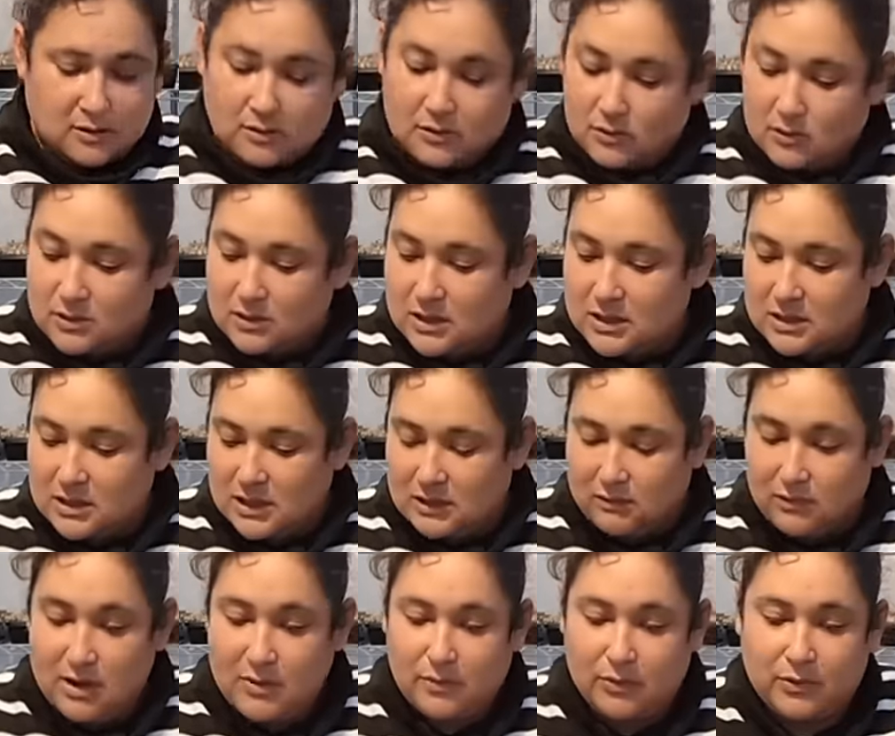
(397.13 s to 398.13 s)
No sé si le
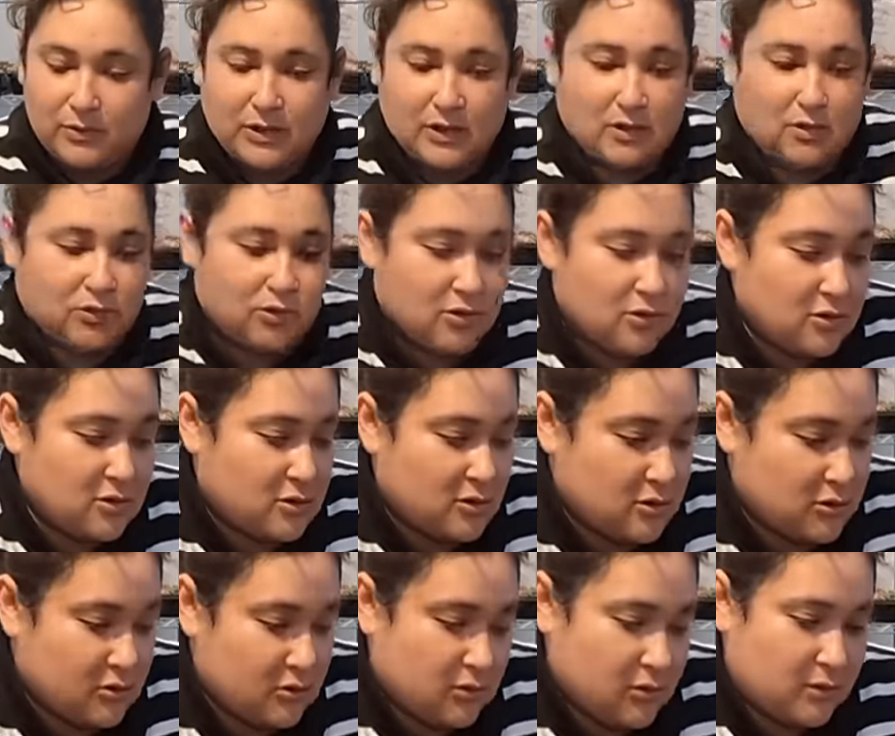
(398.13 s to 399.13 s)
voy a poner dos
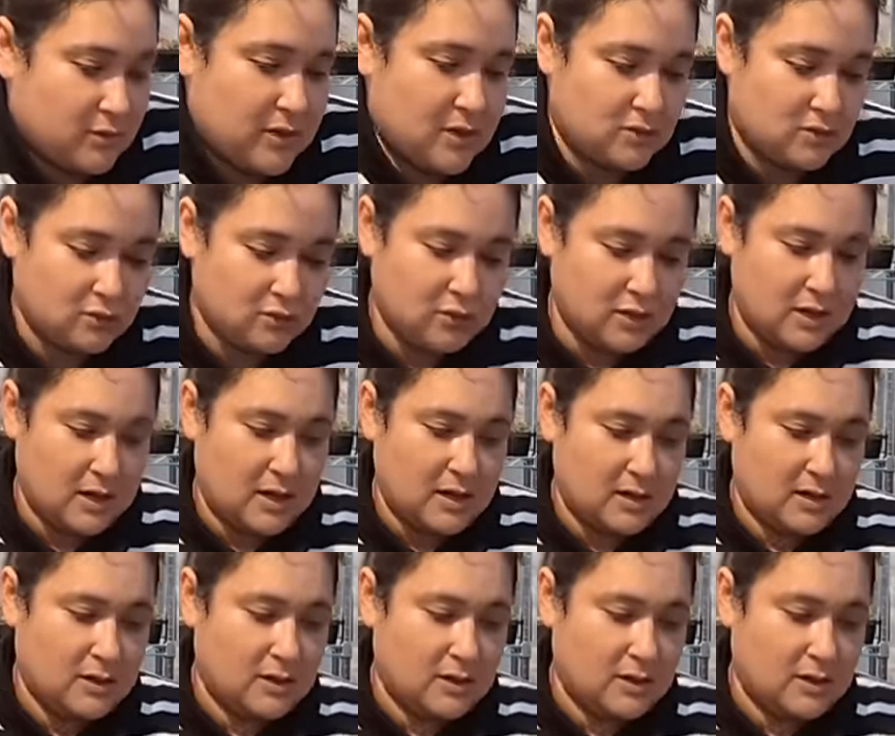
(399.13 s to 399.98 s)
o más una